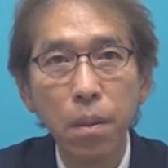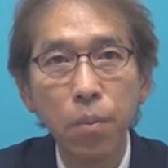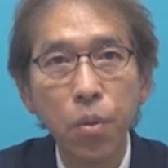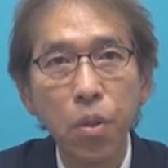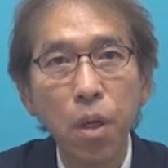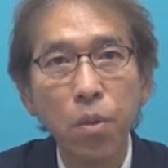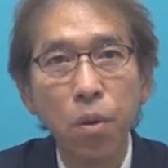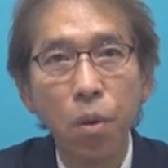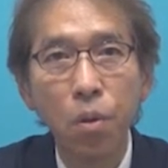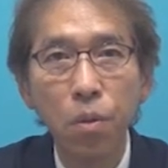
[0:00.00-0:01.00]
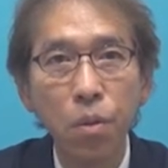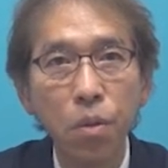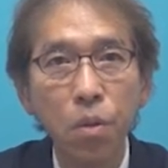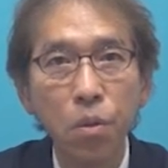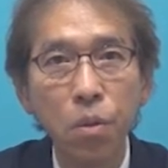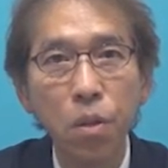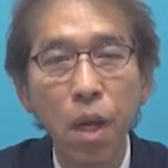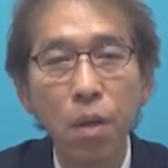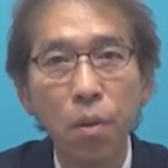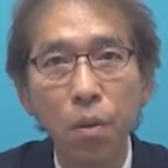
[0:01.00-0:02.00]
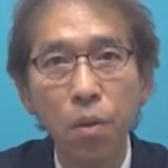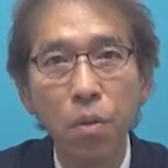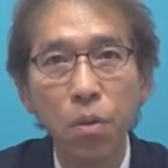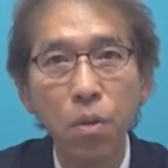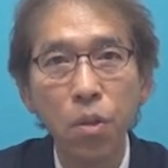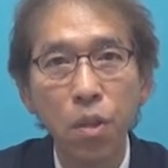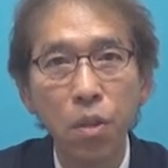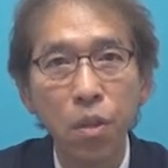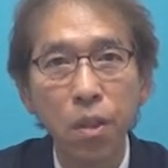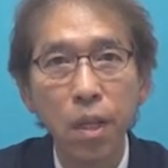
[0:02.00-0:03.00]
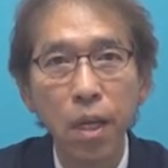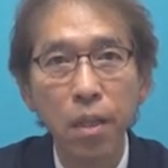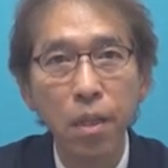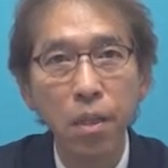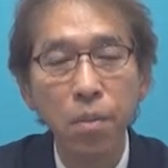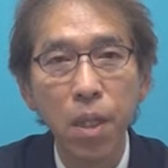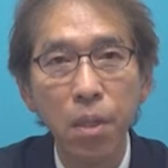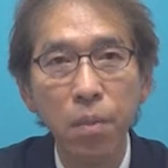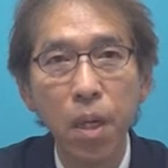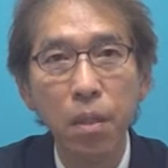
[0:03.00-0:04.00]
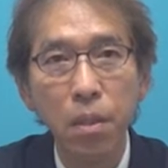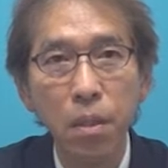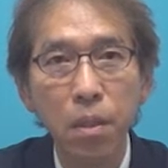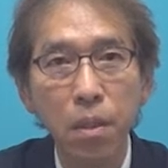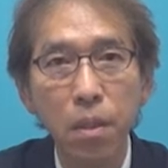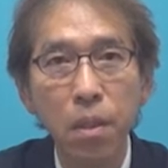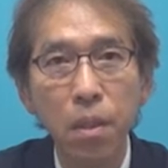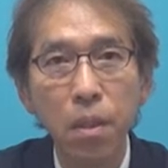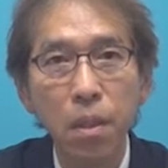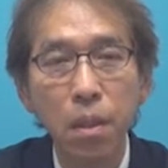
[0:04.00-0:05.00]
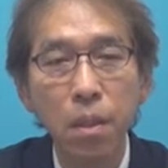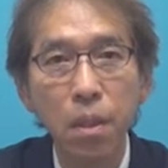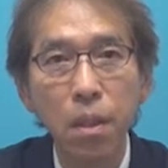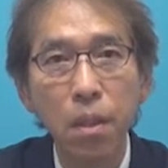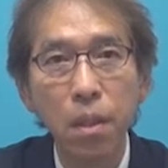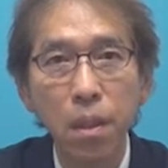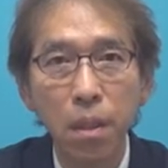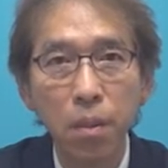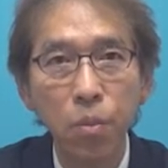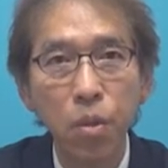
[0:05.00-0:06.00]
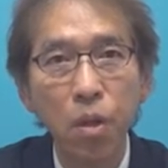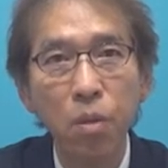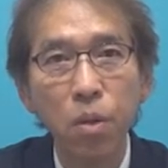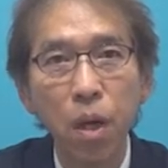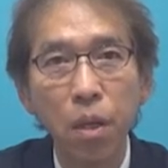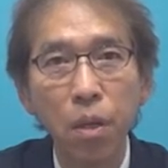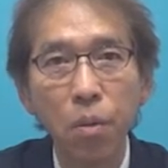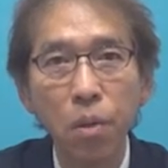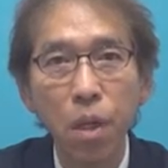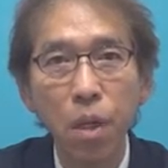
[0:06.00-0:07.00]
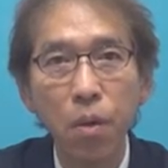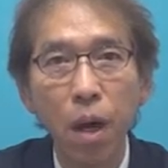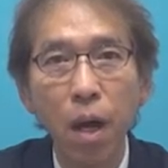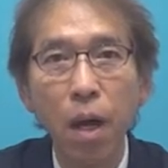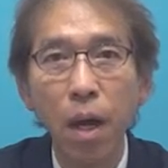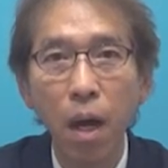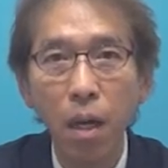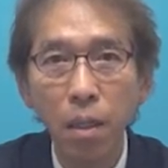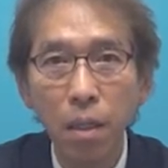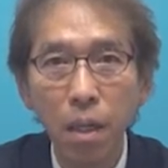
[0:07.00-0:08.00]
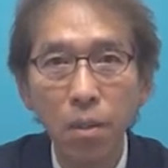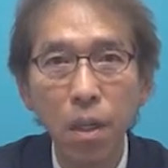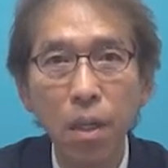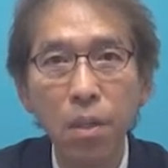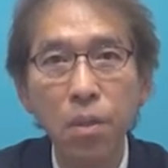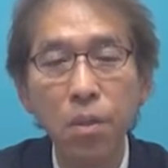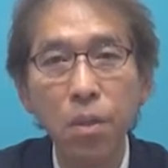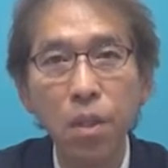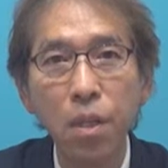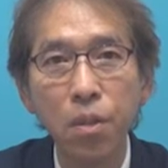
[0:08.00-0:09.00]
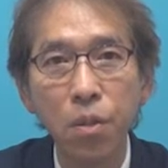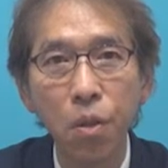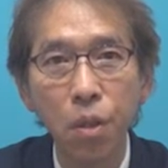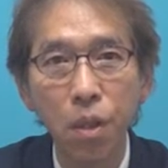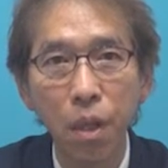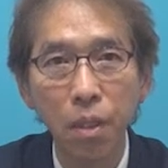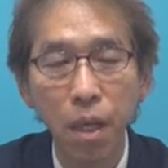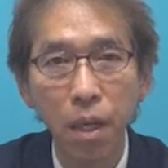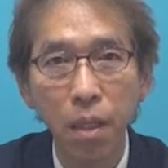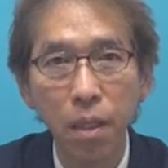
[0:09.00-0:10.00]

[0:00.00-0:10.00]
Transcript: プログラムを入力する際の注意について説明します。1、プログラムは基本的には半角英数字で入力してください。